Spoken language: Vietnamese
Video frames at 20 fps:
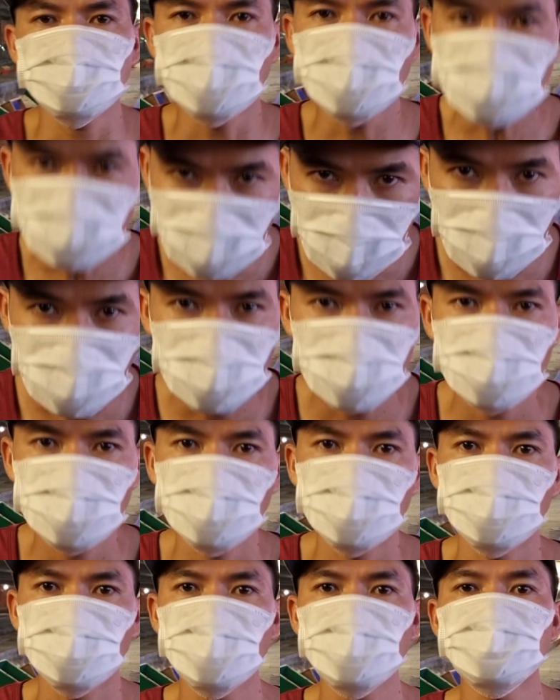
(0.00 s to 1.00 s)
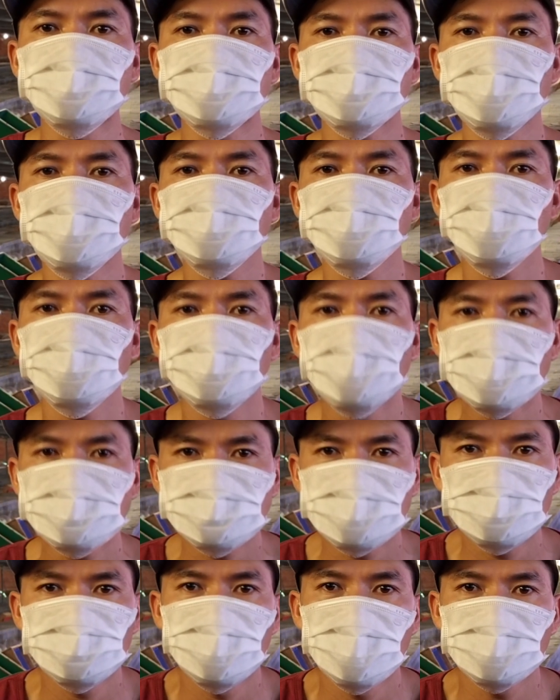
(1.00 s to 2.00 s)
Kính chào quý bà con cô
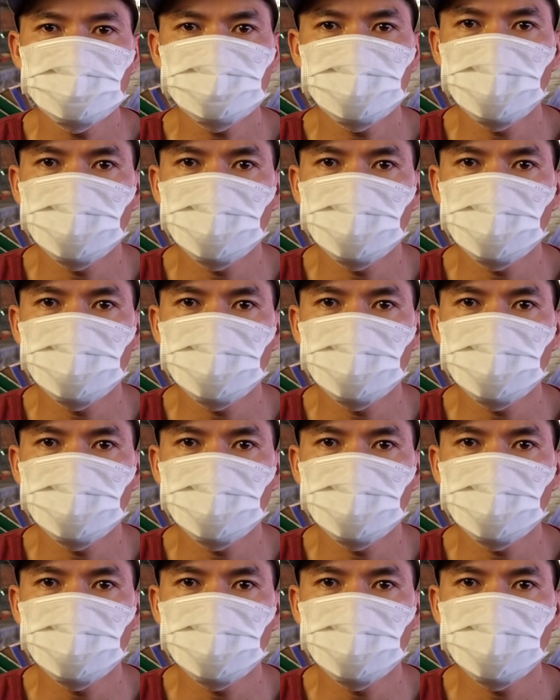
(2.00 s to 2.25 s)
bác thân mến